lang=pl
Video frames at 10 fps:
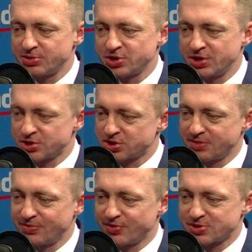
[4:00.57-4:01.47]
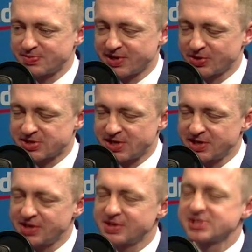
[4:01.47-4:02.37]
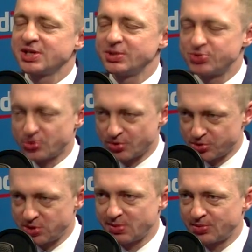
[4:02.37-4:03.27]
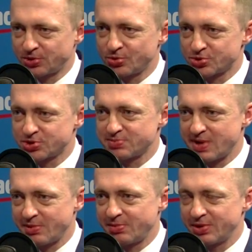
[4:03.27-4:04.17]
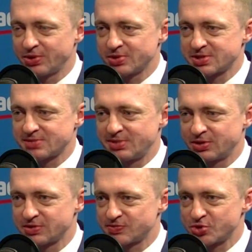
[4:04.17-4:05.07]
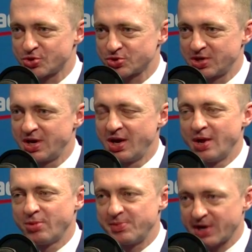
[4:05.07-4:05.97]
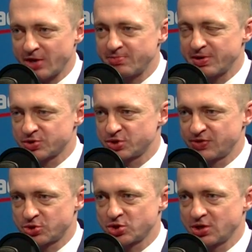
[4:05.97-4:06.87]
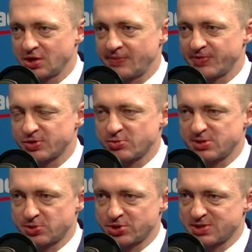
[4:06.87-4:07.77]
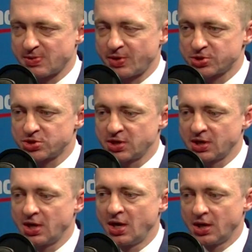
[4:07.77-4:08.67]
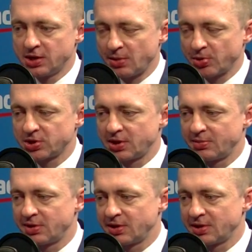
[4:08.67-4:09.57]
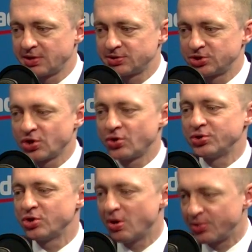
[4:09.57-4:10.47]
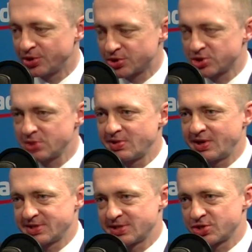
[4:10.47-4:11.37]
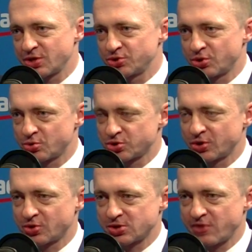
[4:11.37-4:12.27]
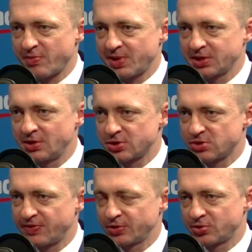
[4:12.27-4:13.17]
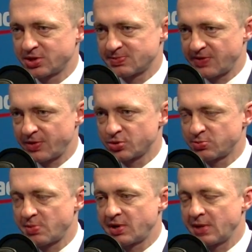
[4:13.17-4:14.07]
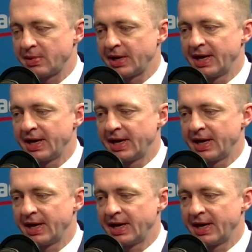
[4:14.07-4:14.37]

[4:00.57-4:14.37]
się jeszcze, mówiąc paradoksalnie, zanim się urodzimy, bo to już mamy, będąc, będąc w ciąży, pobierają pierwsze świadczenia z ubezpieczeń społecznych, no a potem, e, czego nikomu nie życzymy, ale zdarzają się różnego rodzaju wypadki losowe, które sprawiają, że pobieramy